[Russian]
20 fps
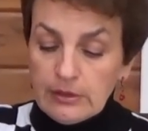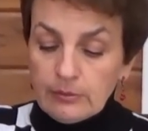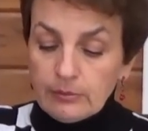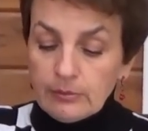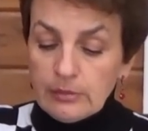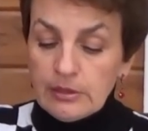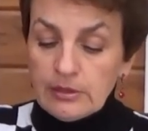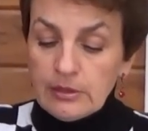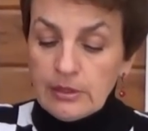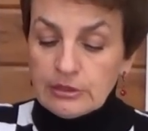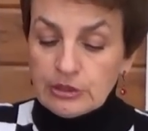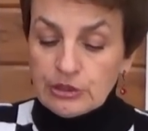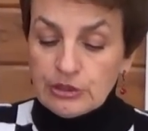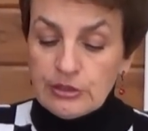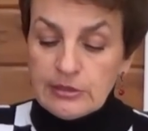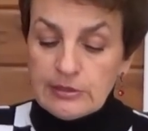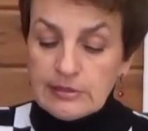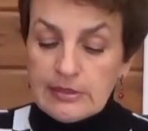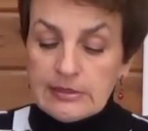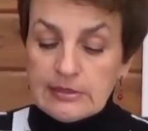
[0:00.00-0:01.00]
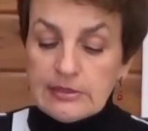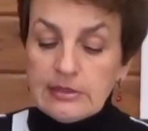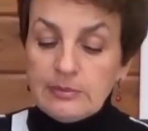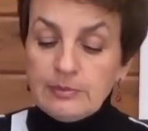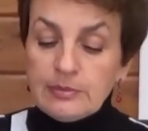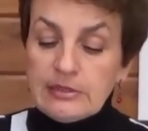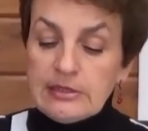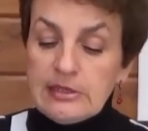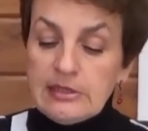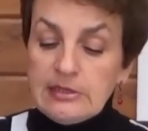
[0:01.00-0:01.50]
мы должны
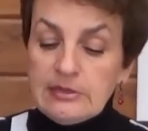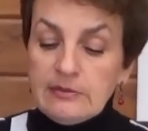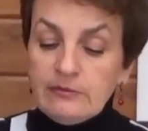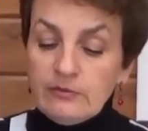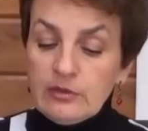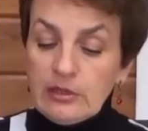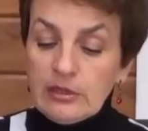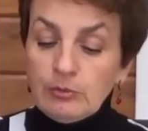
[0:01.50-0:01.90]
засыпать этим